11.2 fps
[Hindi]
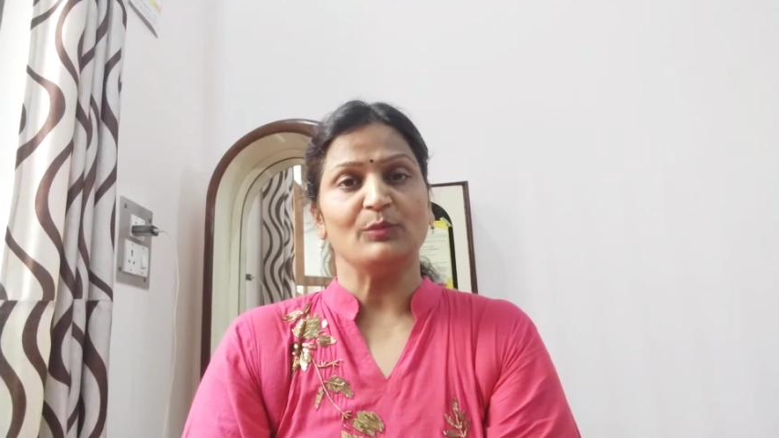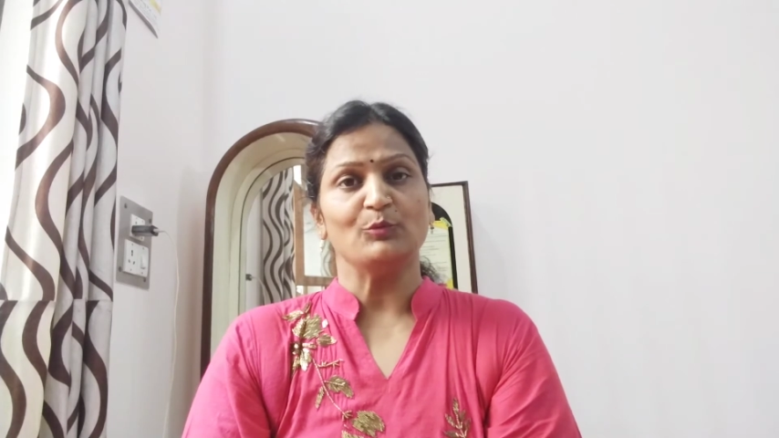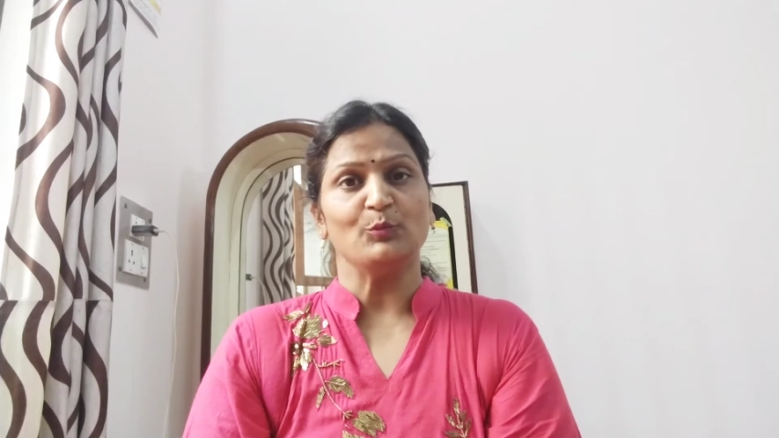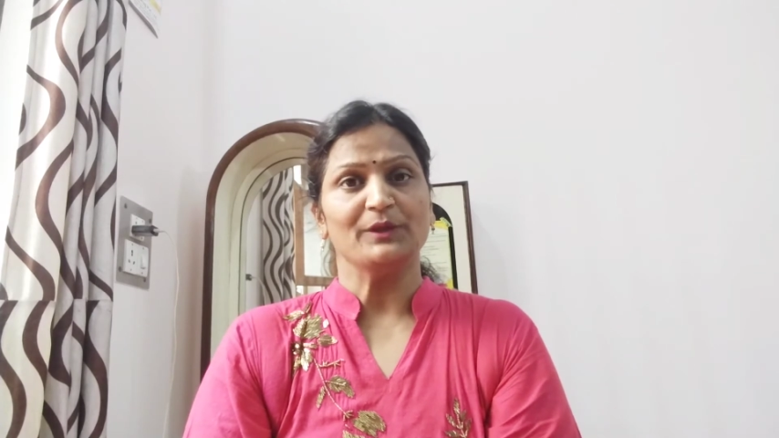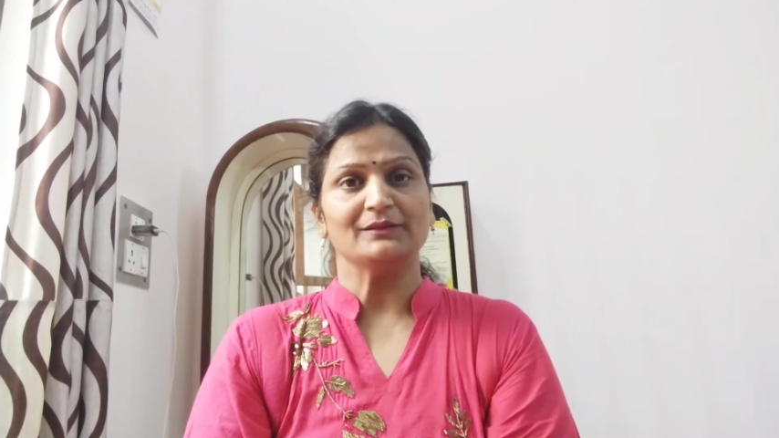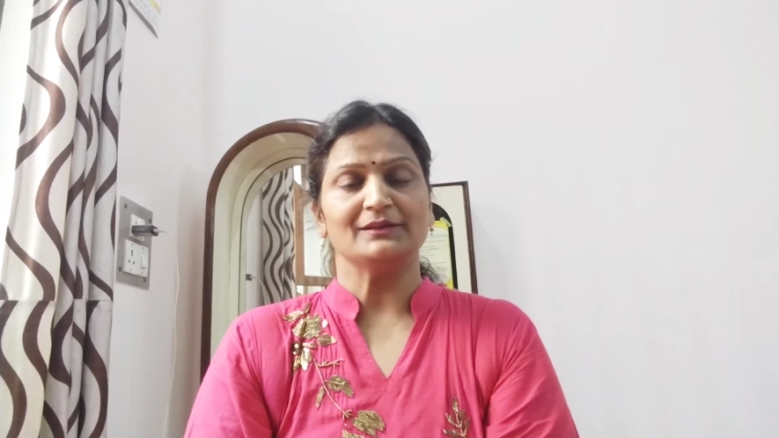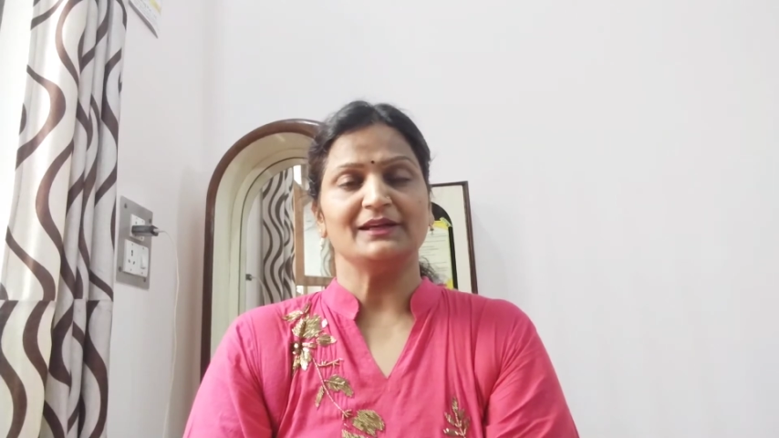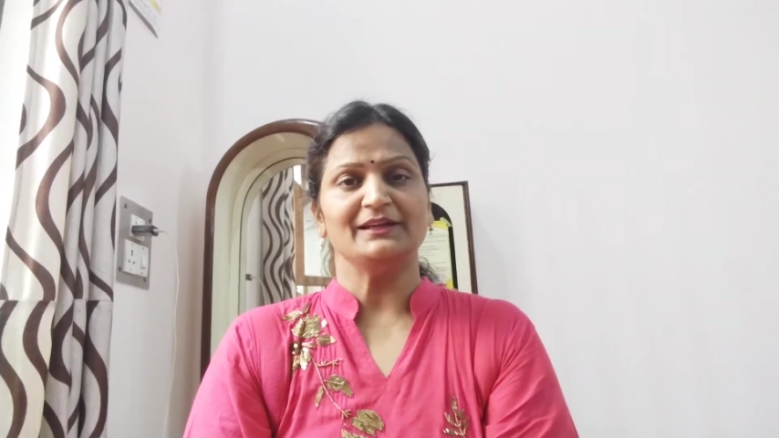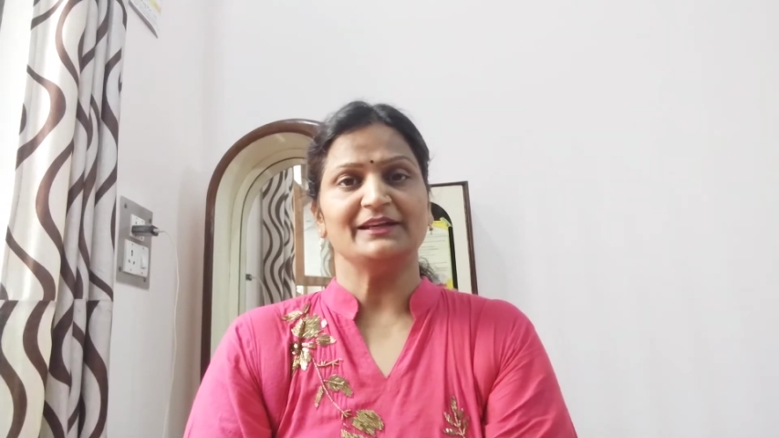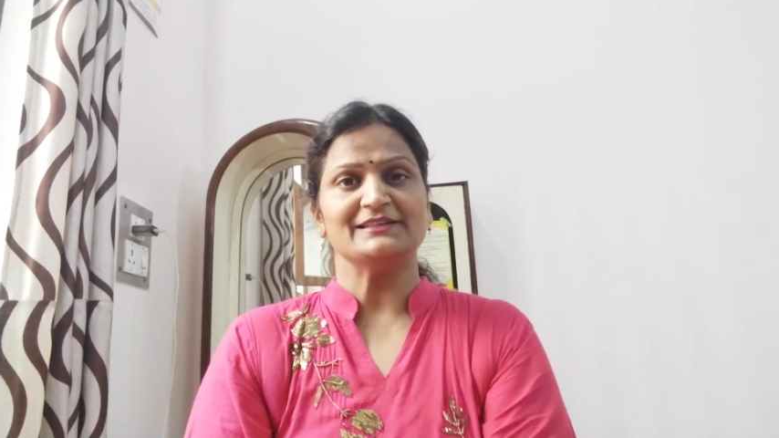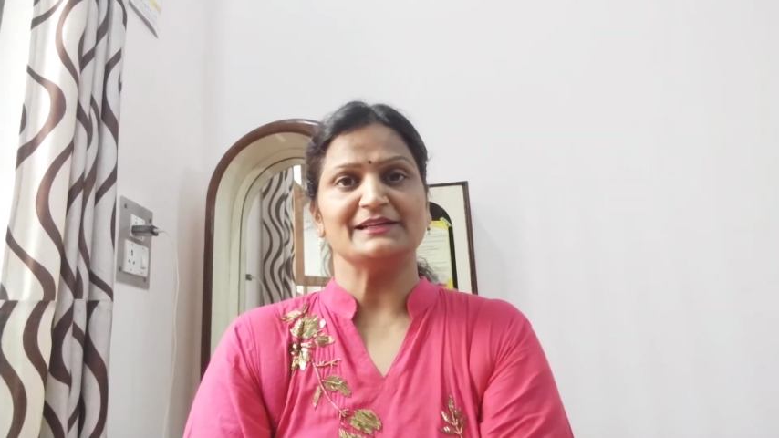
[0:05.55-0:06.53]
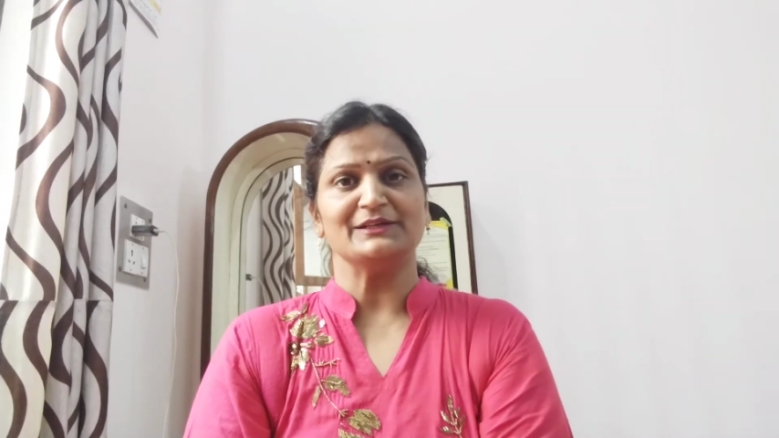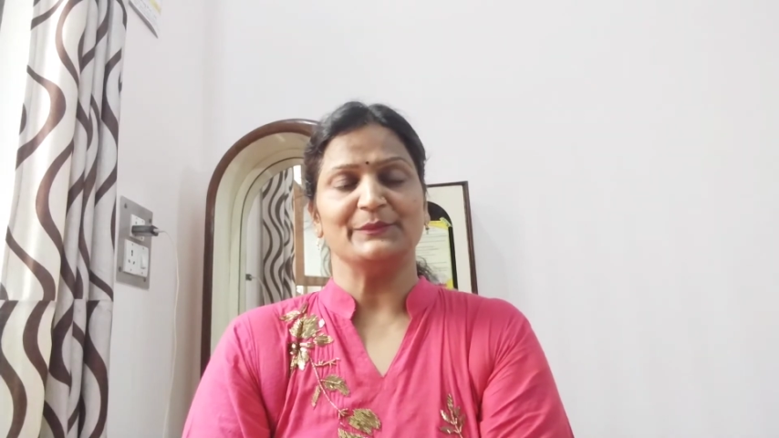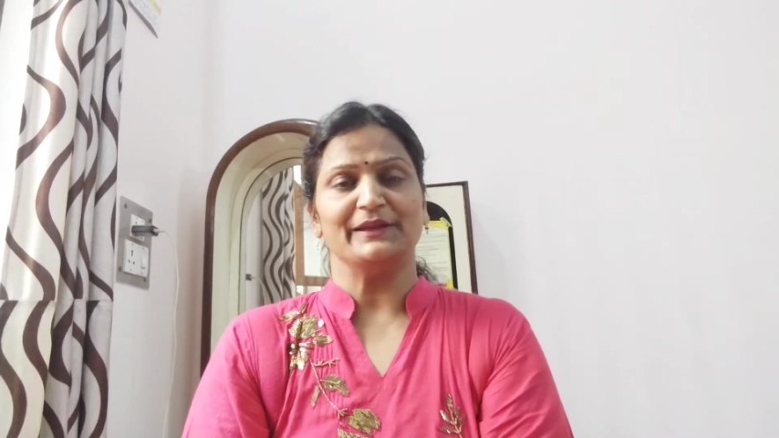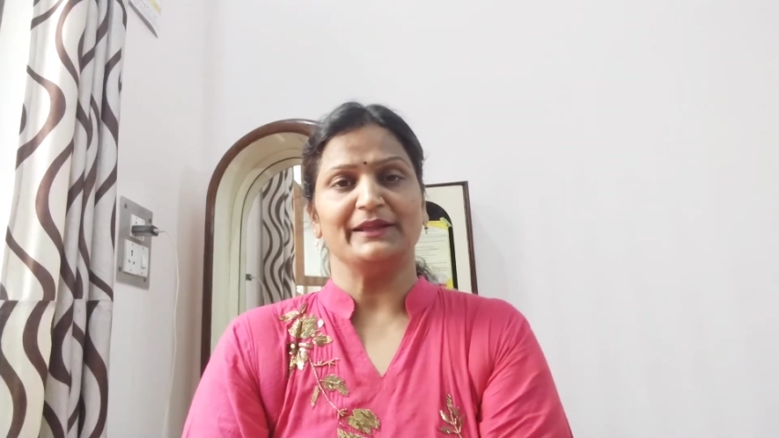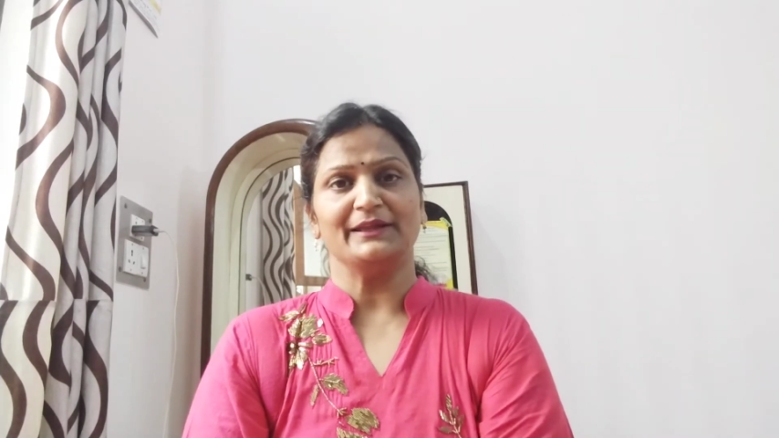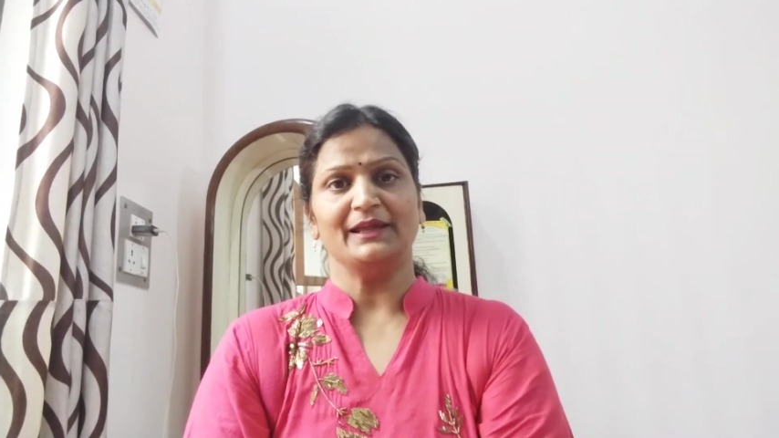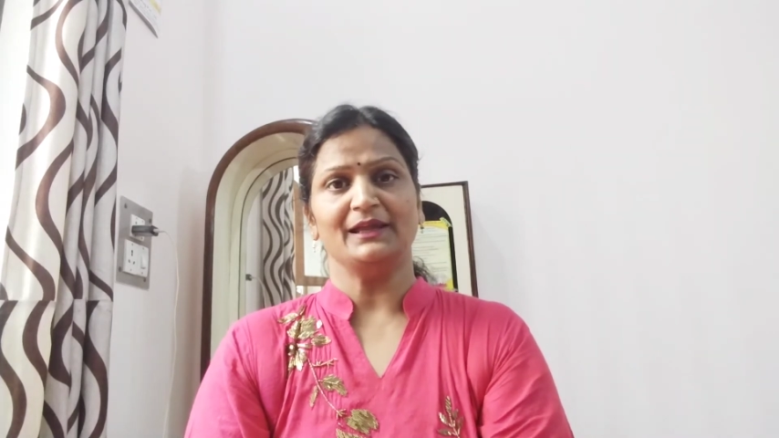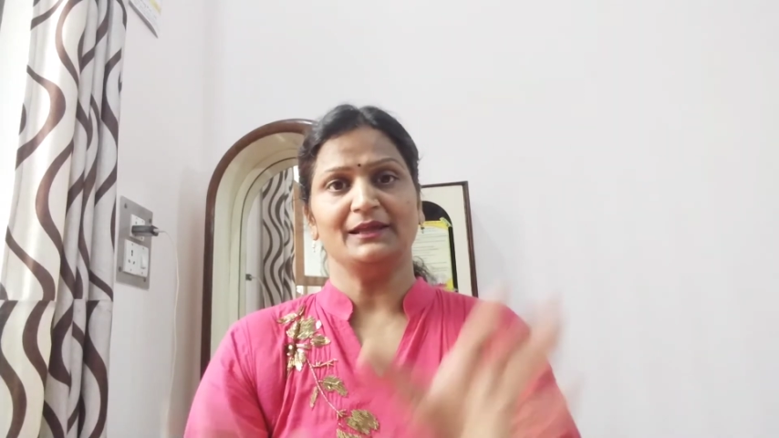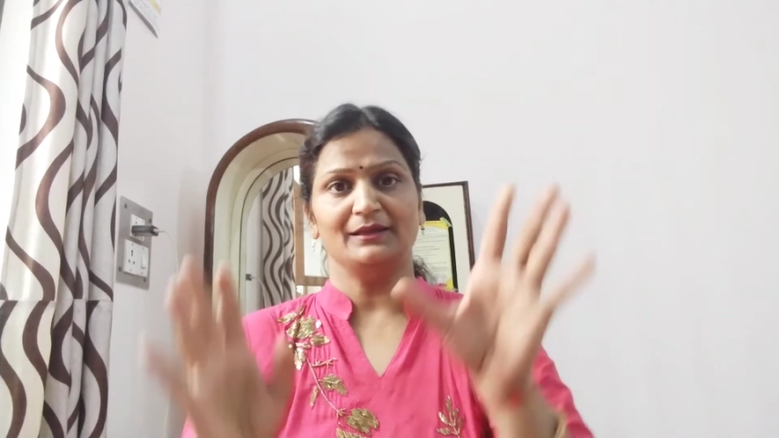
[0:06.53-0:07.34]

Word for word: तो आपको बेहतरीन रिजल्ट मिलेंगे